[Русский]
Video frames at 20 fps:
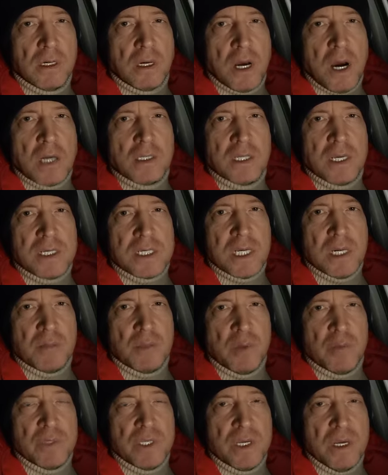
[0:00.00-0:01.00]
как на
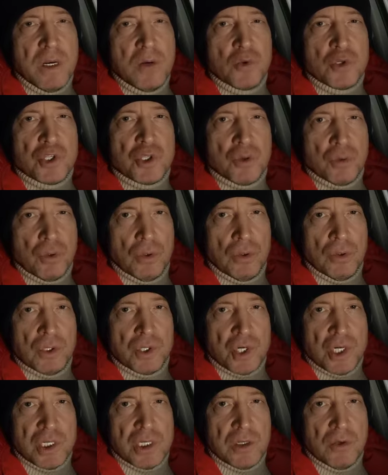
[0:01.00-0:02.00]
самом деле устроена
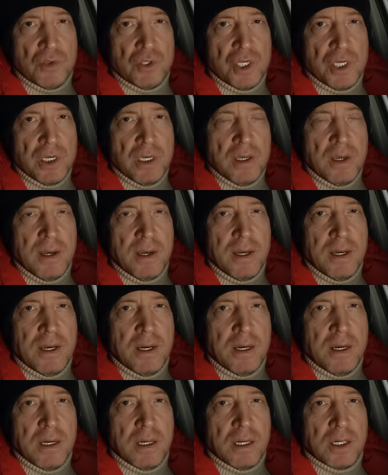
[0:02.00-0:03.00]
жизнь людей,
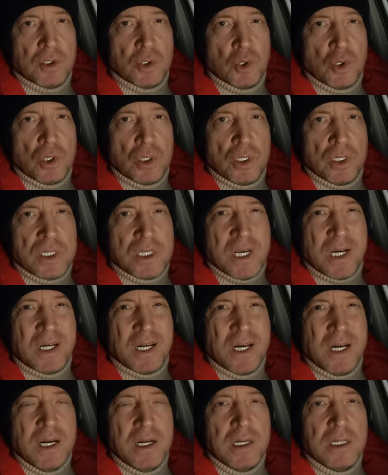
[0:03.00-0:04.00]
которые
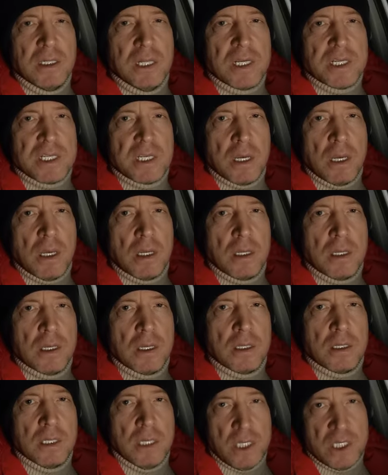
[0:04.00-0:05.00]
закрыли глаза
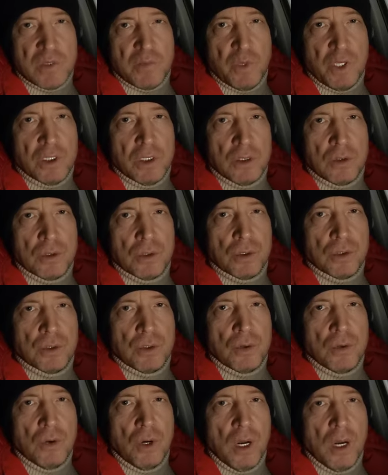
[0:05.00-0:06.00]
на измены друг
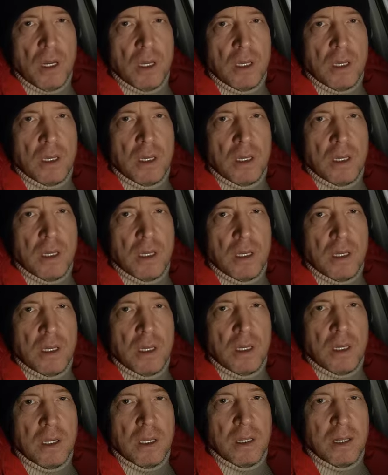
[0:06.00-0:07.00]
друга.
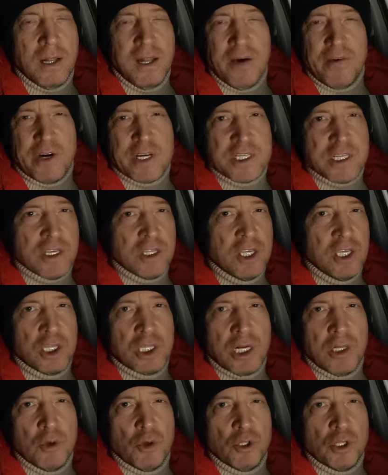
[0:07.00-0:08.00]
Для вас они
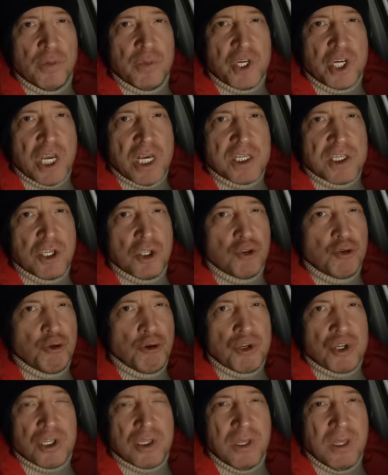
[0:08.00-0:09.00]
эталоном счастья
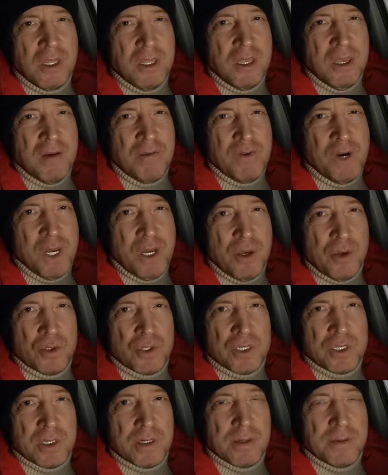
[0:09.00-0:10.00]
точно не
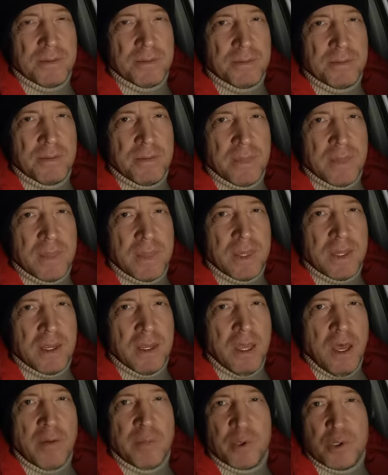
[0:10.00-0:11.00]
являются.
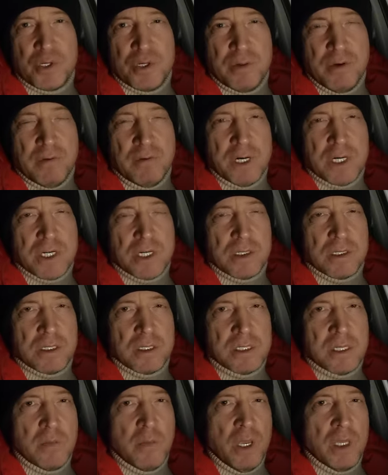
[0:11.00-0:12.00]
А впрочем, и ваша
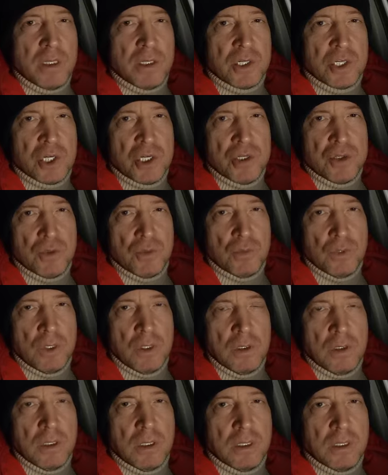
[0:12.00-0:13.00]
семейная жизнь у
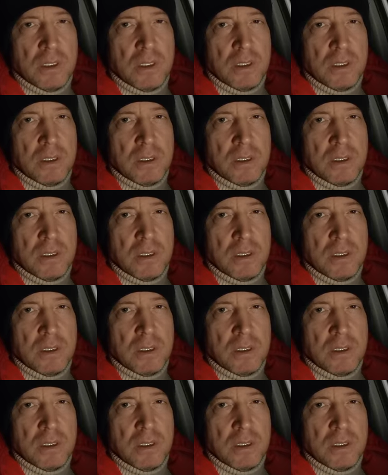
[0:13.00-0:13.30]
многих